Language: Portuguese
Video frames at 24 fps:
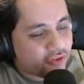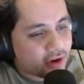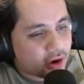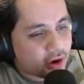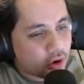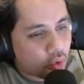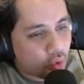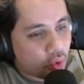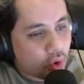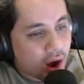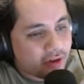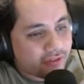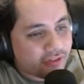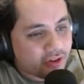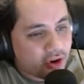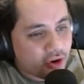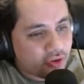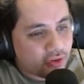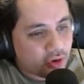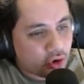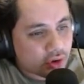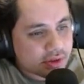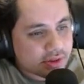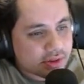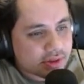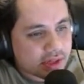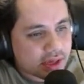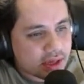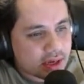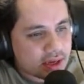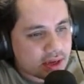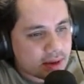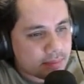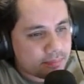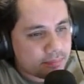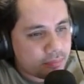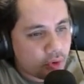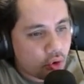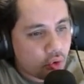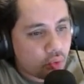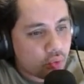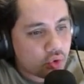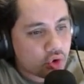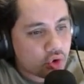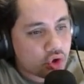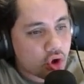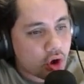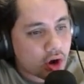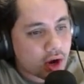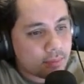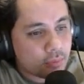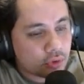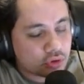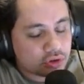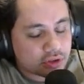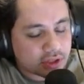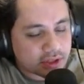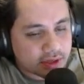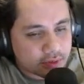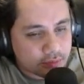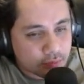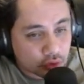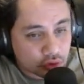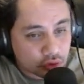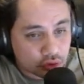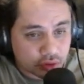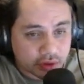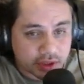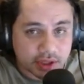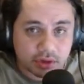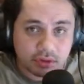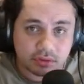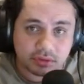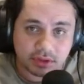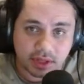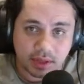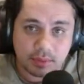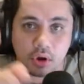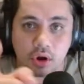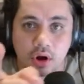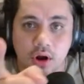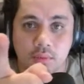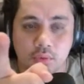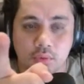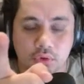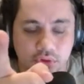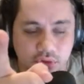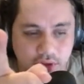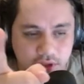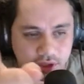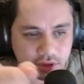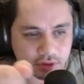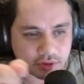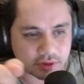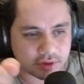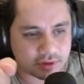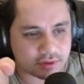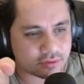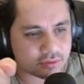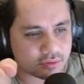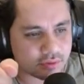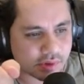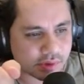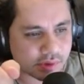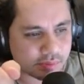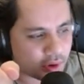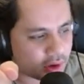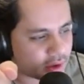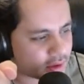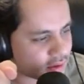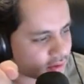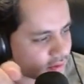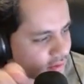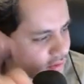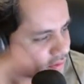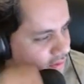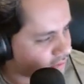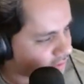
falou, o, Rafael falou, que seria bom yoga motoqueiro. Tem yoga motoqueiro no, no, spoiler?